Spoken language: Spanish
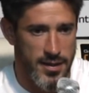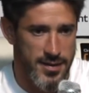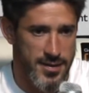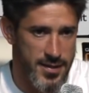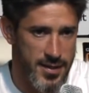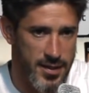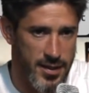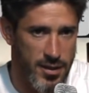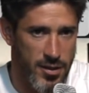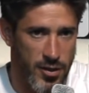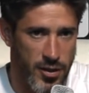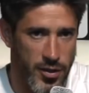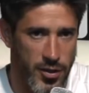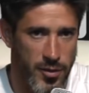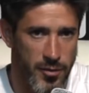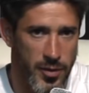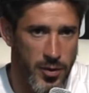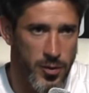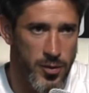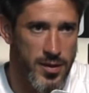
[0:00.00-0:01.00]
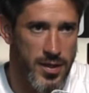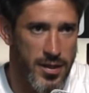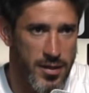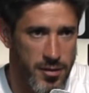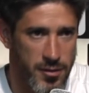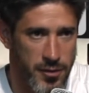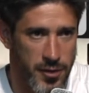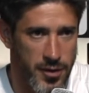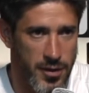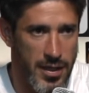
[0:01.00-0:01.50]
Sí, lo que no me
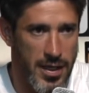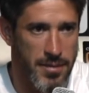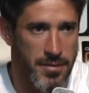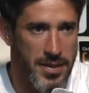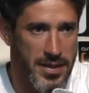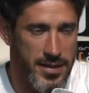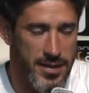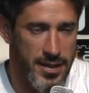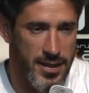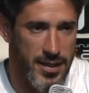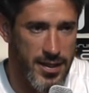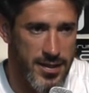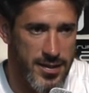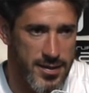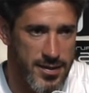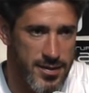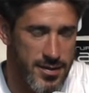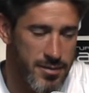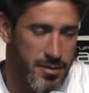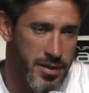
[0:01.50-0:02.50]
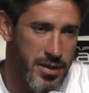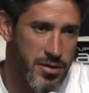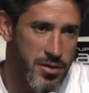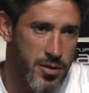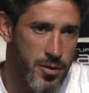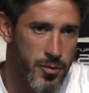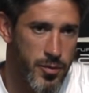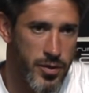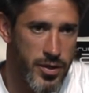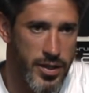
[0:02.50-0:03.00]
gustaron fueron las mentiras, pero
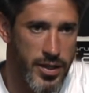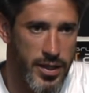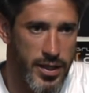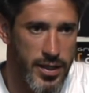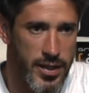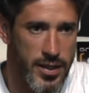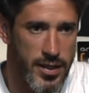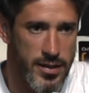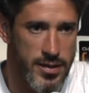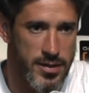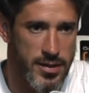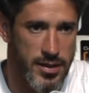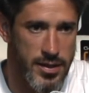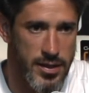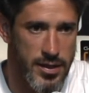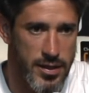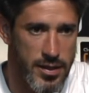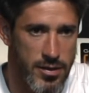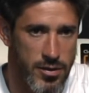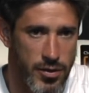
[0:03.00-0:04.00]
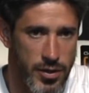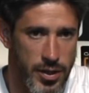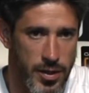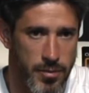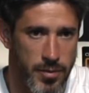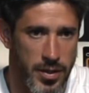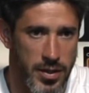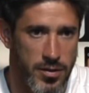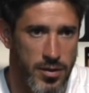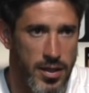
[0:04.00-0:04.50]
después eh, con
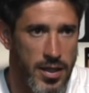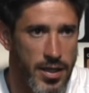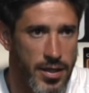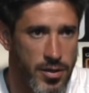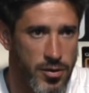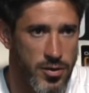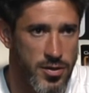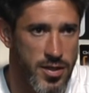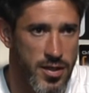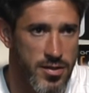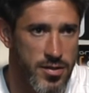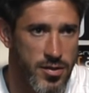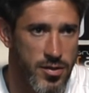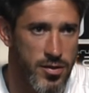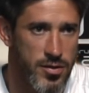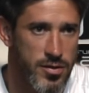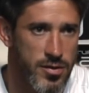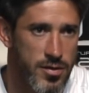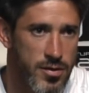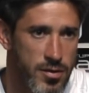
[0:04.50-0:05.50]
respecto a la negociación,